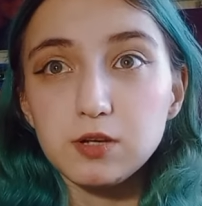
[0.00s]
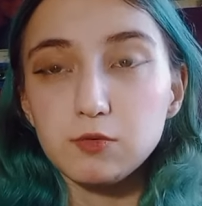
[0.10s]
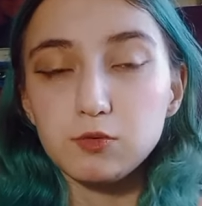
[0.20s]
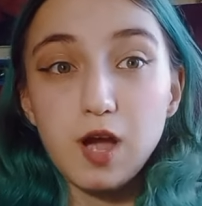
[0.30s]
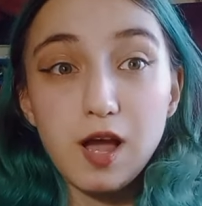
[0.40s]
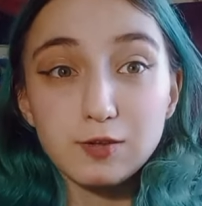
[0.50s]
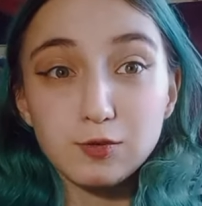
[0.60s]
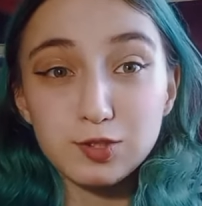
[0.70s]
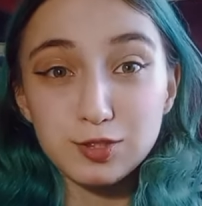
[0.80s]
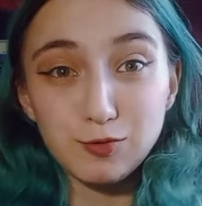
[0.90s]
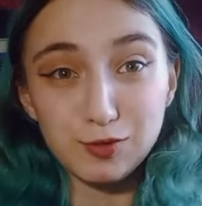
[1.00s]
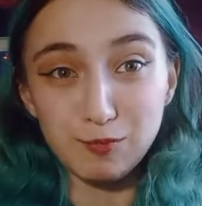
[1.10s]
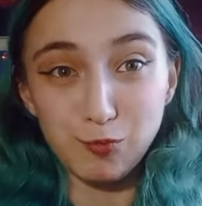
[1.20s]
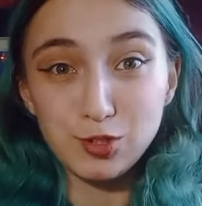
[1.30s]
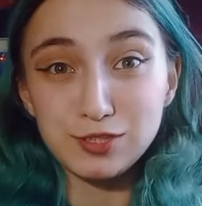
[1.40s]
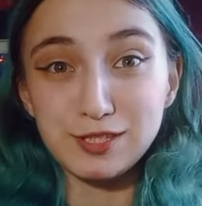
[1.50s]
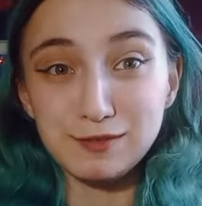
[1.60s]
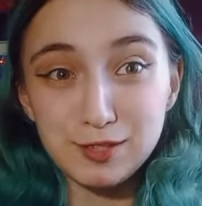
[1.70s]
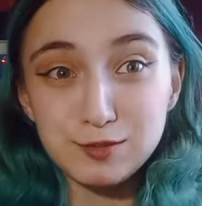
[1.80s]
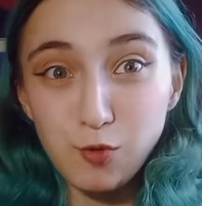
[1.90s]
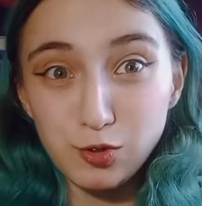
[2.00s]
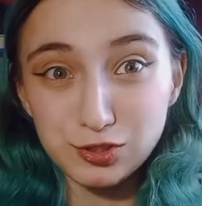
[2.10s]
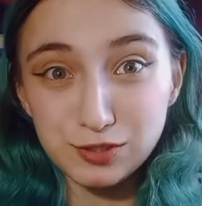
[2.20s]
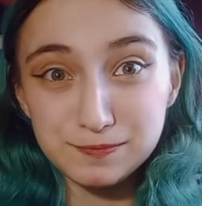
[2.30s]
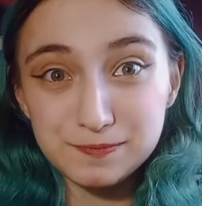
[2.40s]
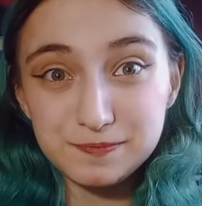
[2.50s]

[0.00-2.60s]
Я говорю, как? Ну это же, ну это просто невозможно.